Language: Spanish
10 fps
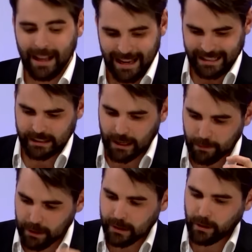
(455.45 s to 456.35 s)
Ese es el
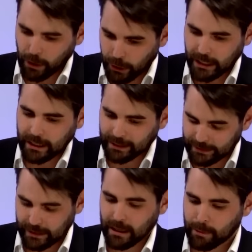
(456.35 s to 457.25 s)
vicio de origen que
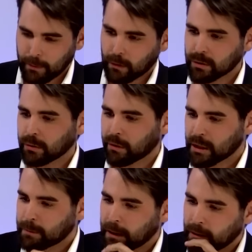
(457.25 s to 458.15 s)
tiene la propia Constitución
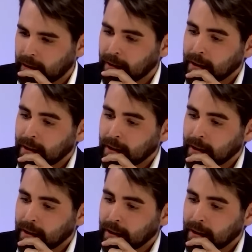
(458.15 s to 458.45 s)
española,